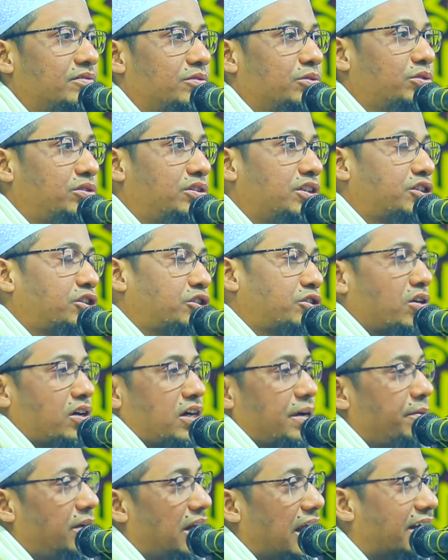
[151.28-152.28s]
উদ্দেশ্য
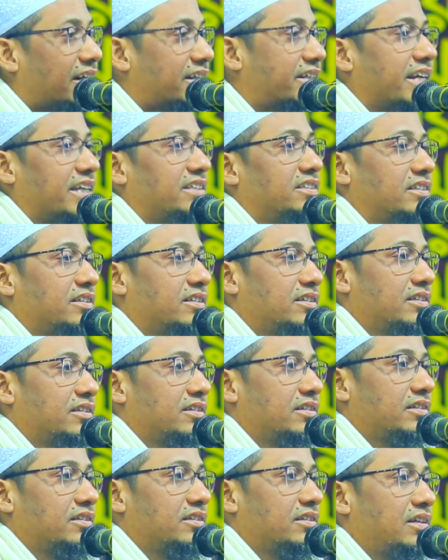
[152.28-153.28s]
কেবল একটাই
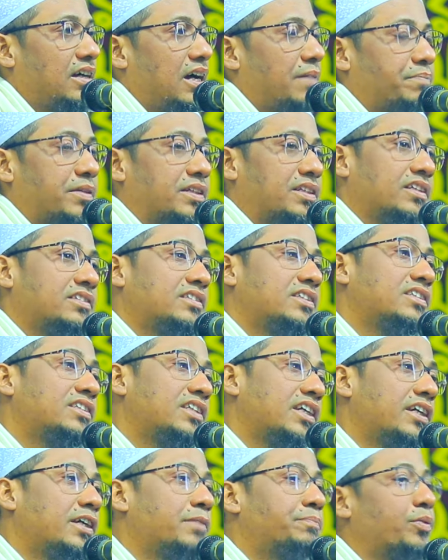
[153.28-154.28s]
আপনাদের
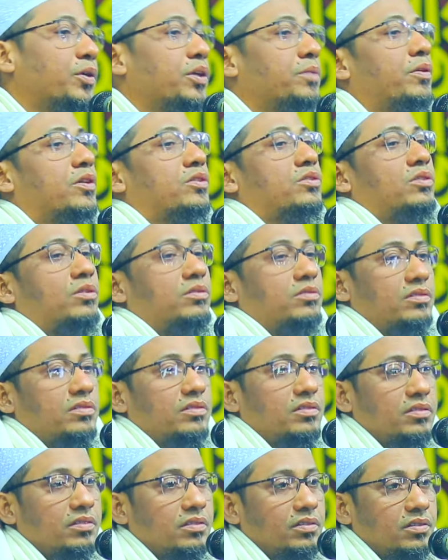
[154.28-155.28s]
জিন্দগির পরিবর্তন
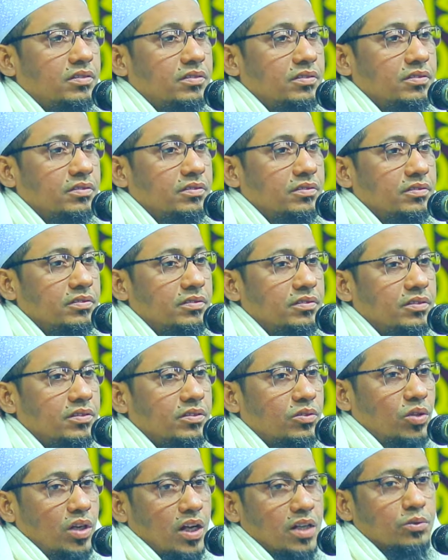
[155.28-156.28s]

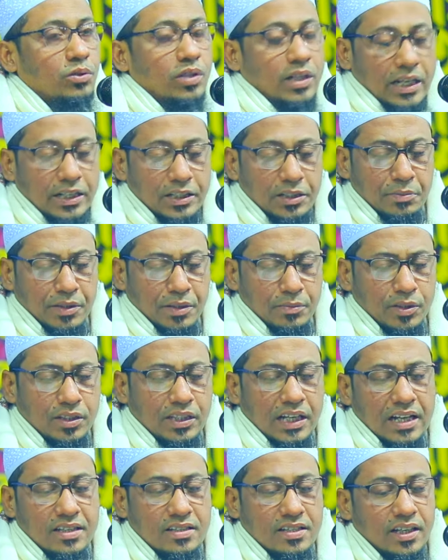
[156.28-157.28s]
কোরআনুল করিমের
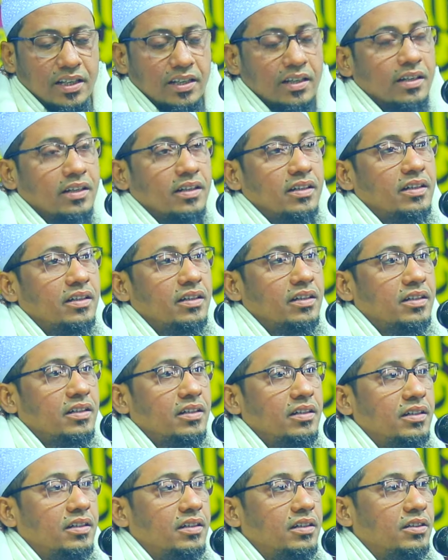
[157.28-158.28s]
মধ্যে আছে
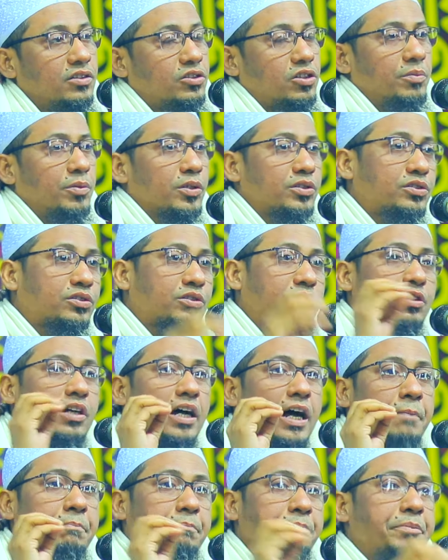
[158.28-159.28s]
সমস্ত
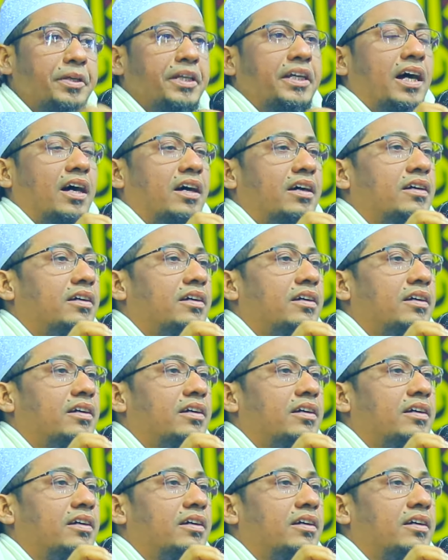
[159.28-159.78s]
আম্বিয়া